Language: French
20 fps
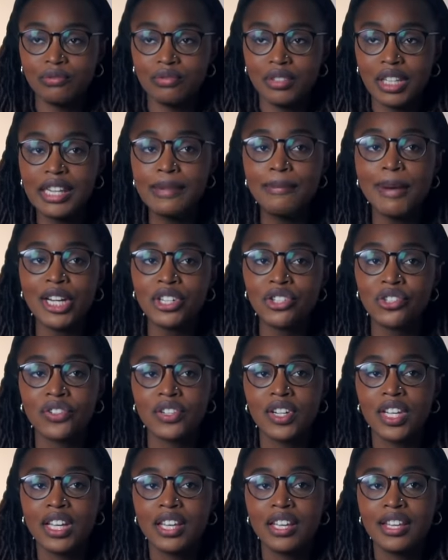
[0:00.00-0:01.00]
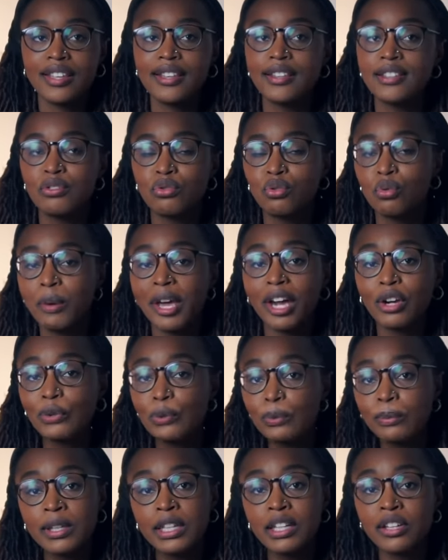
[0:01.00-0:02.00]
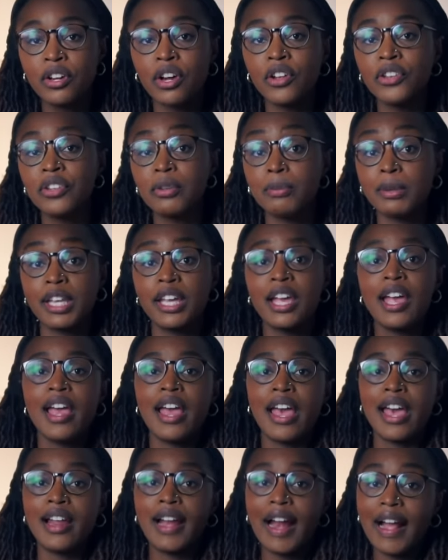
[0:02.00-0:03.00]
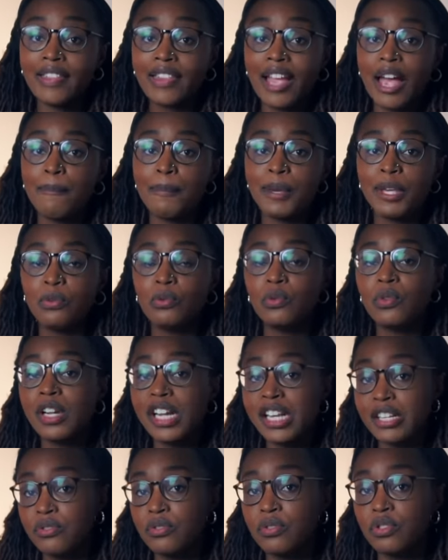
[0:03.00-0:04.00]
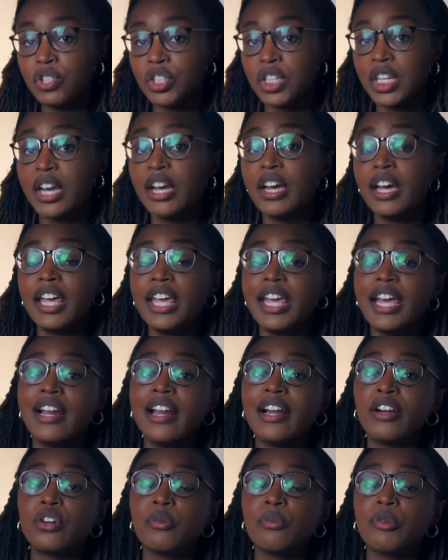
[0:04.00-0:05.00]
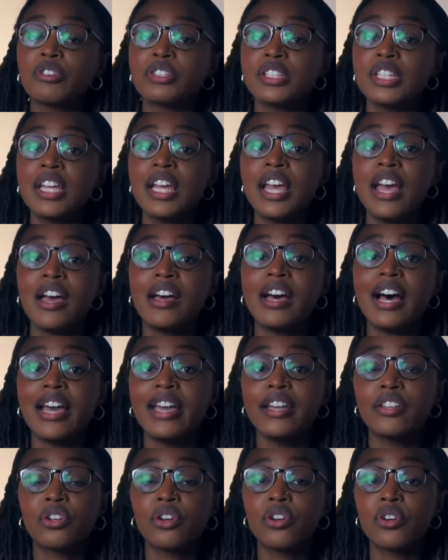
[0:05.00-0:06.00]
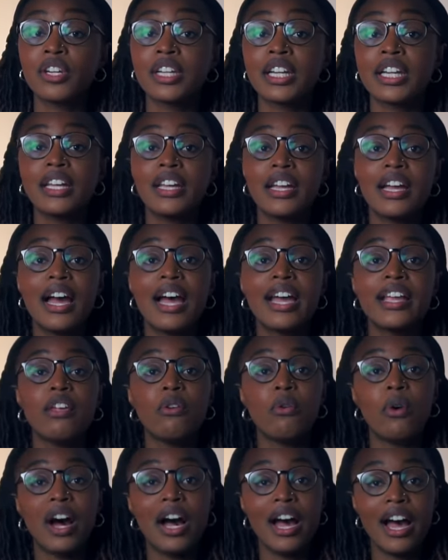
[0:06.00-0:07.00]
l'image super humiliante, mais elle a attrapé une laisse de chien et elle a commencé à étrangler Aiwa